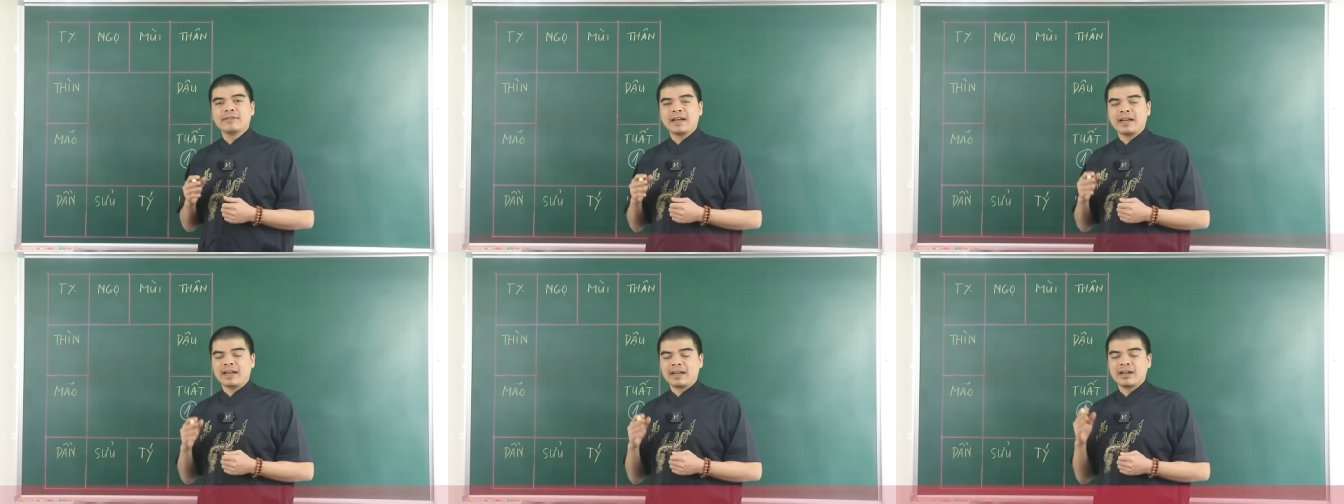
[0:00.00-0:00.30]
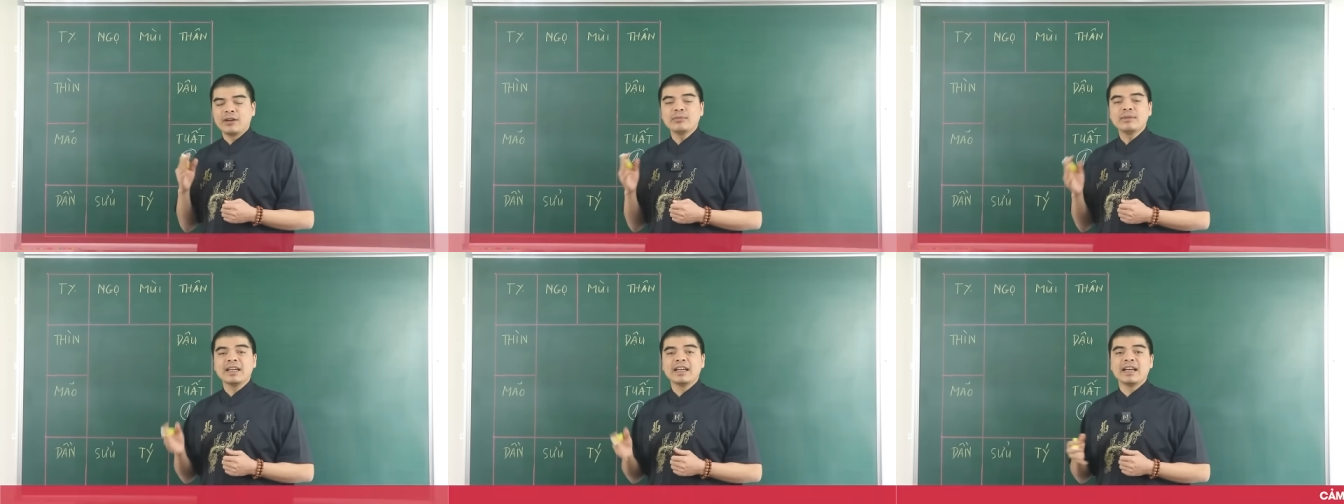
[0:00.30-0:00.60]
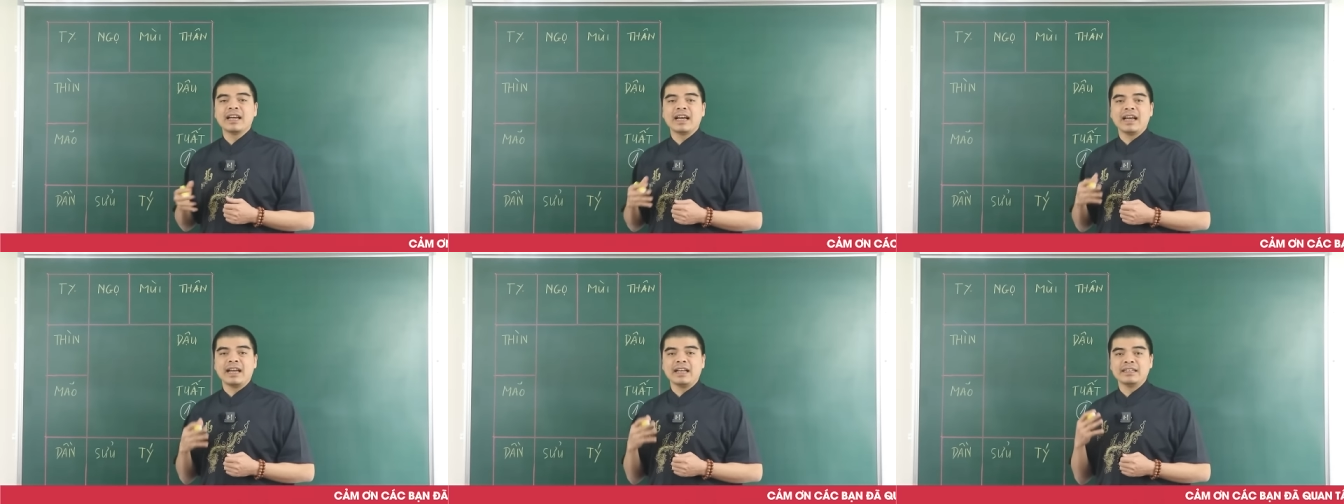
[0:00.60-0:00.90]
và không
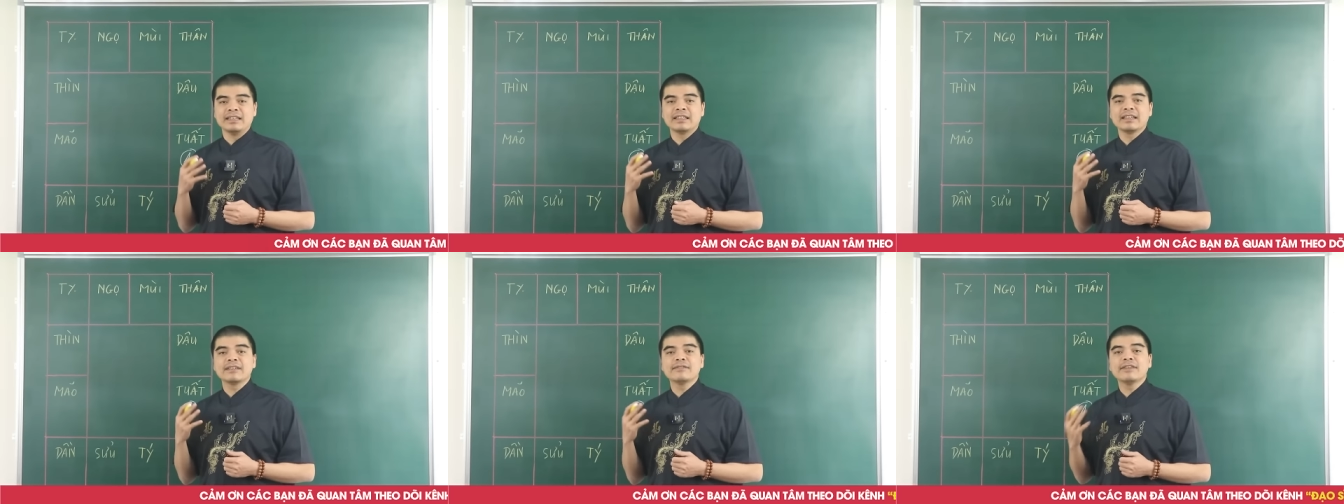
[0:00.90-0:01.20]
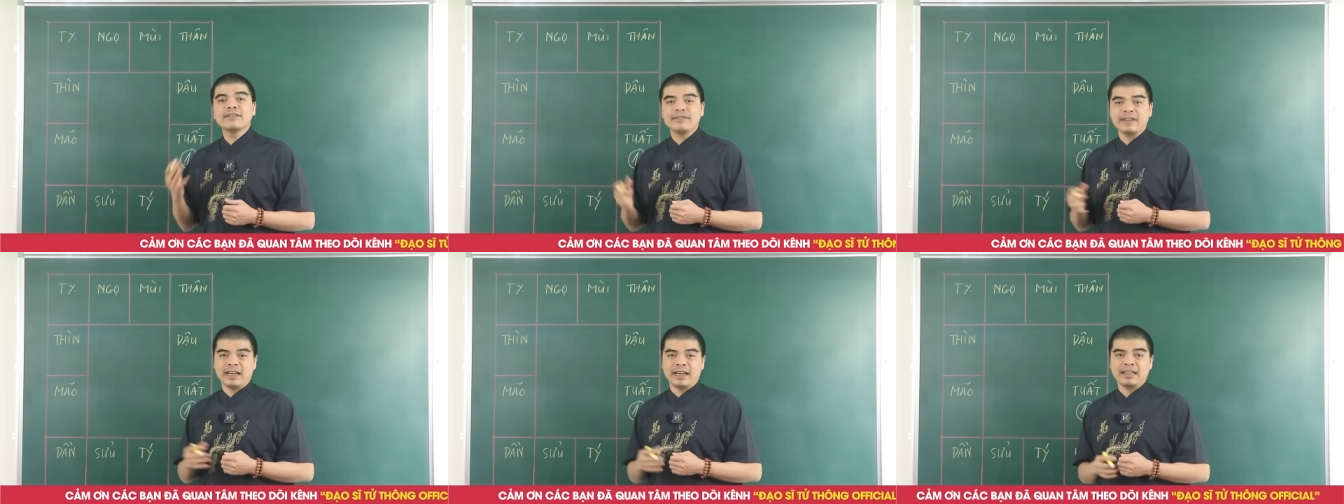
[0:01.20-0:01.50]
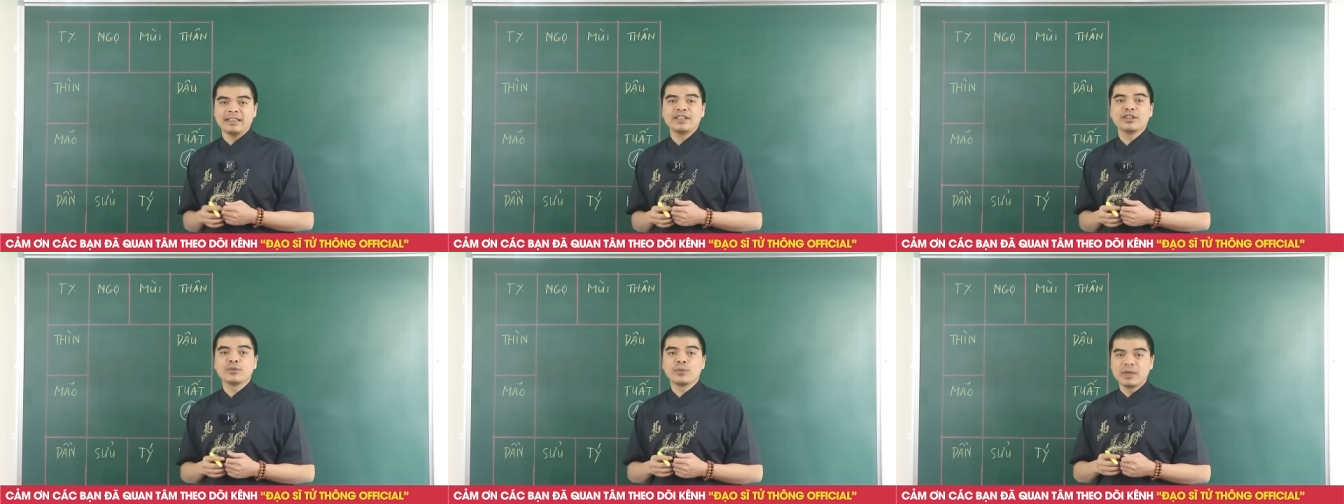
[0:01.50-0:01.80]
nề hà những cái vất
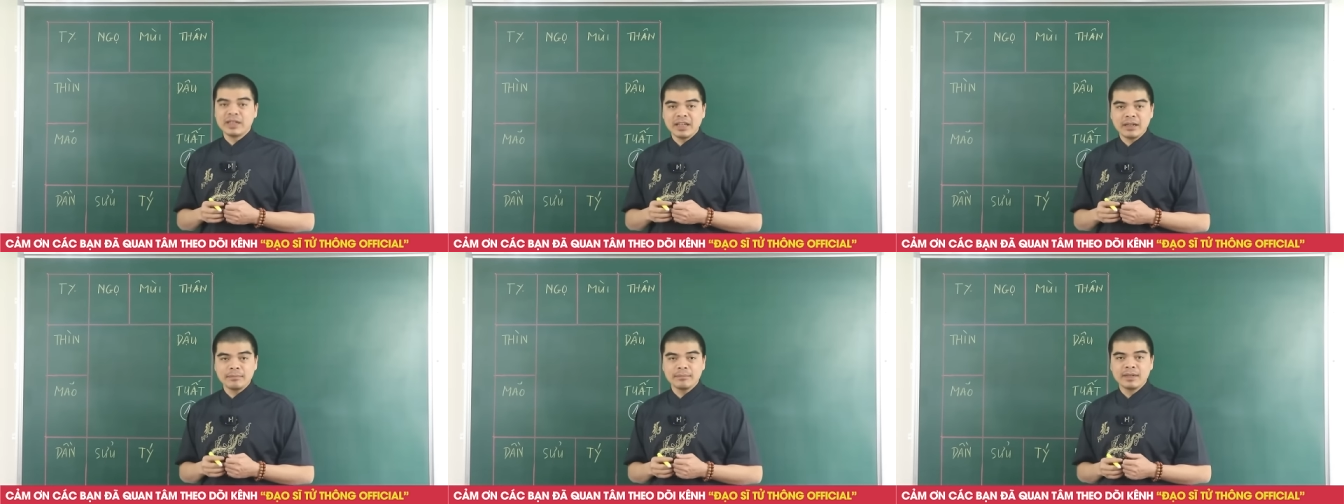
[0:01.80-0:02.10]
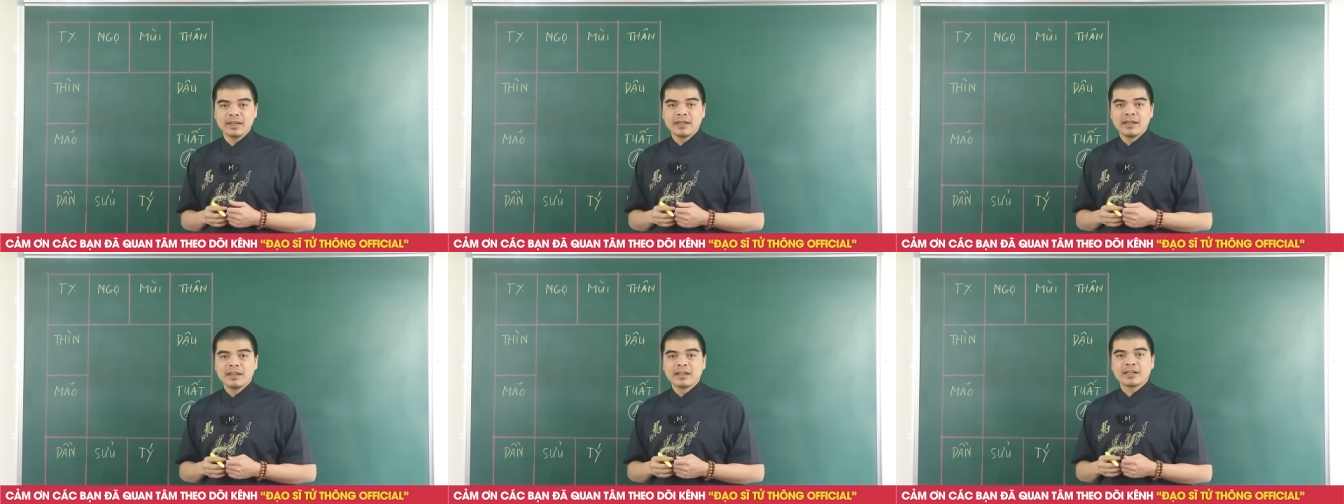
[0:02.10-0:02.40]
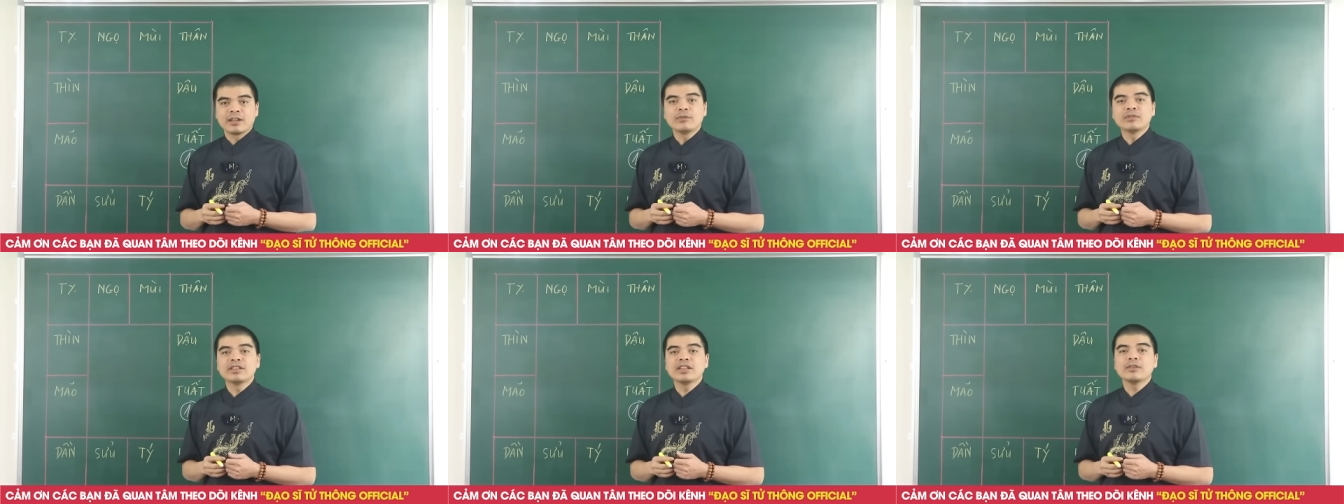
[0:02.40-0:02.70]
vả thì cuối năm
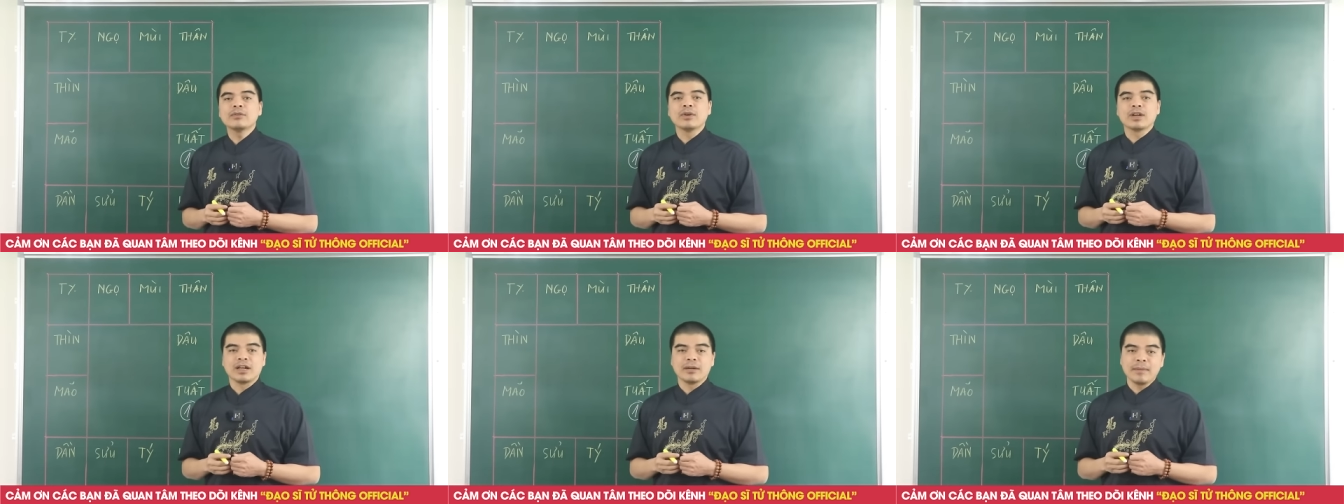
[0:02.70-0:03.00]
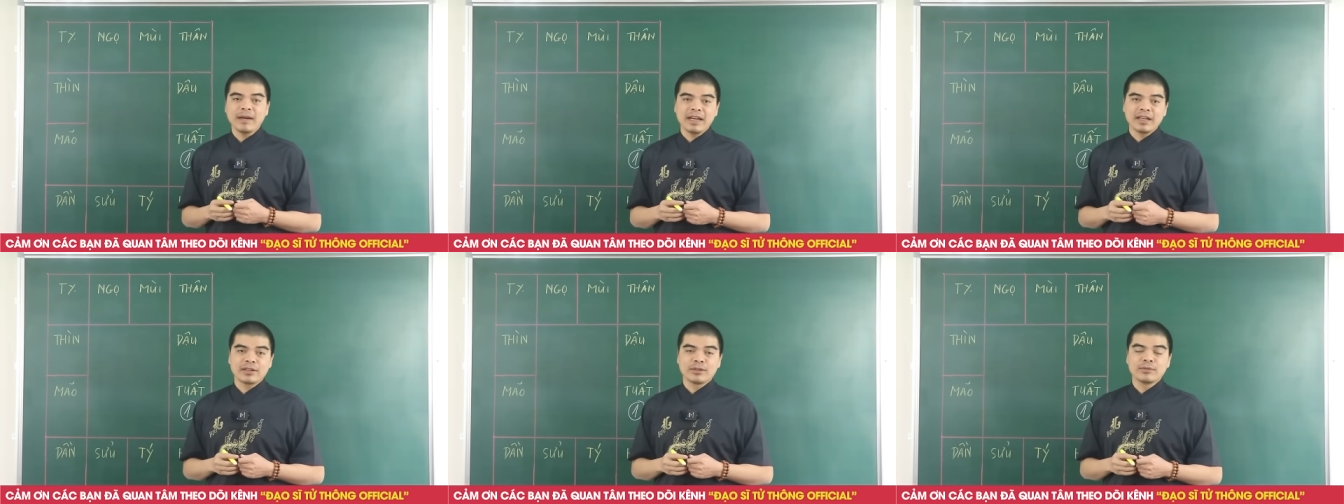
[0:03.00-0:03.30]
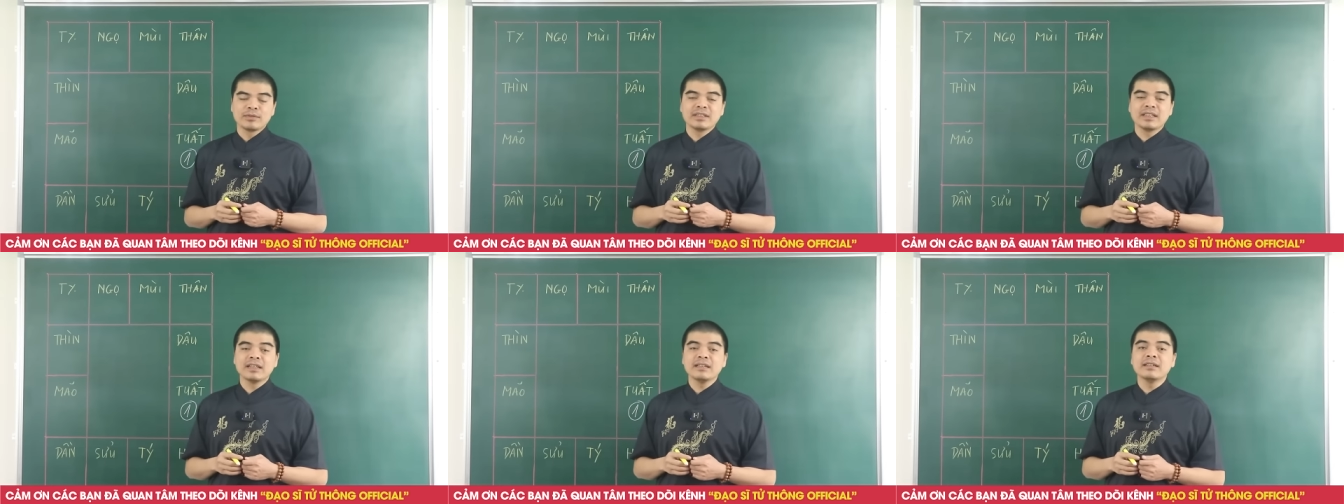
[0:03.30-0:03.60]
công sức của các bạn
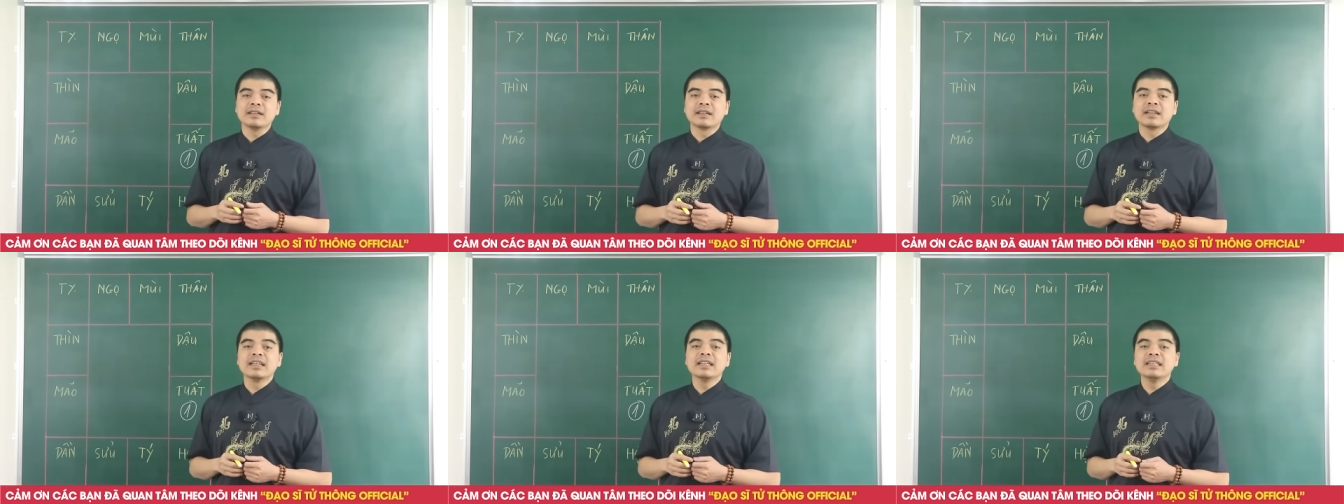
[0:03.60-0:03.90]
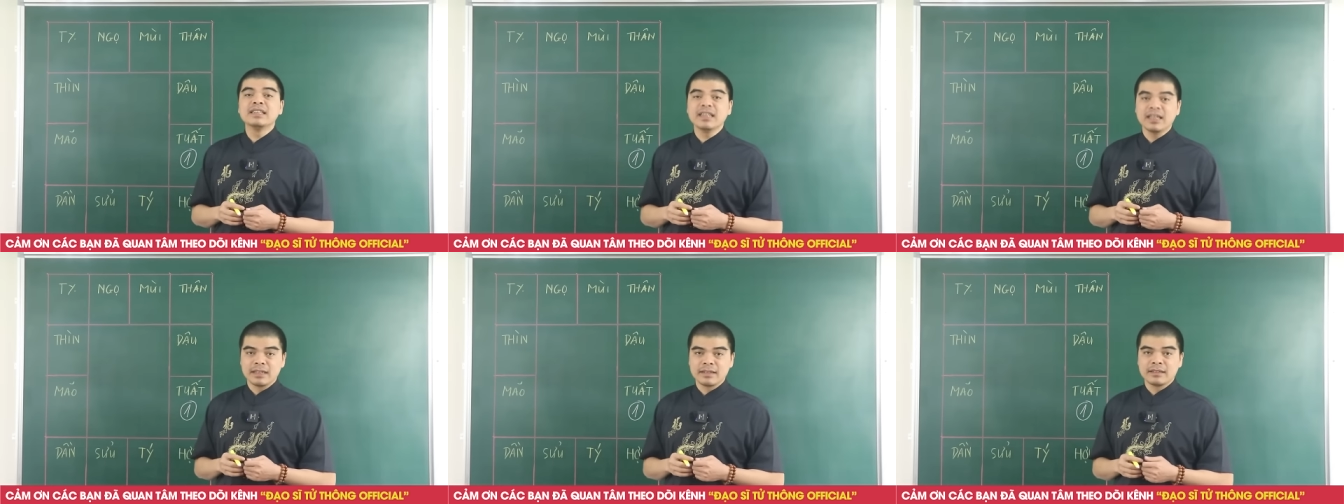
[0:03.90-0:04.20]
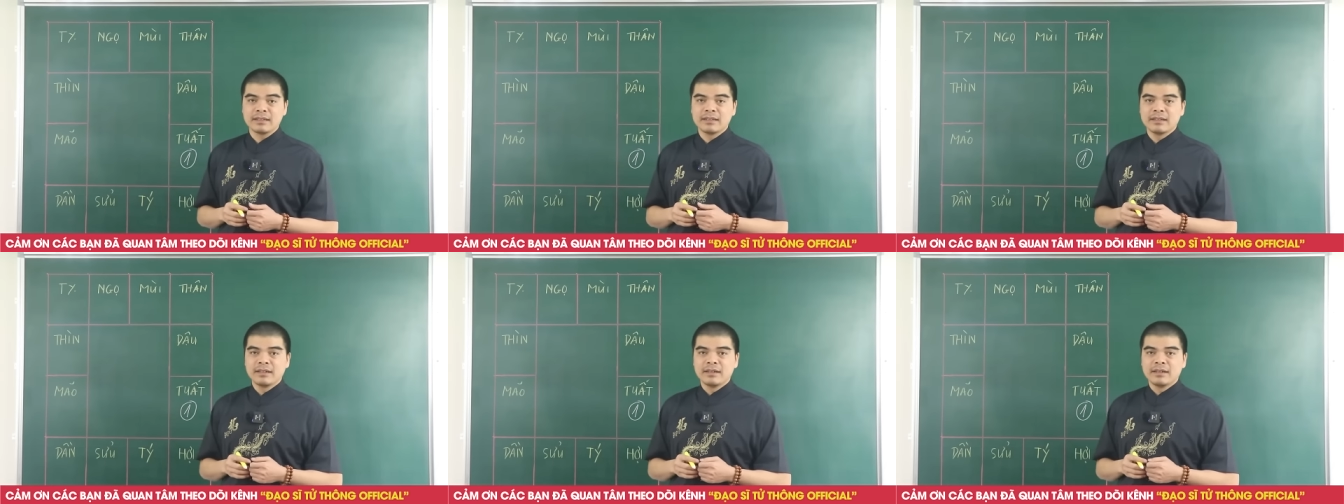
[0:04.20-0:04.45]
cũng sẽ được ghi nhận,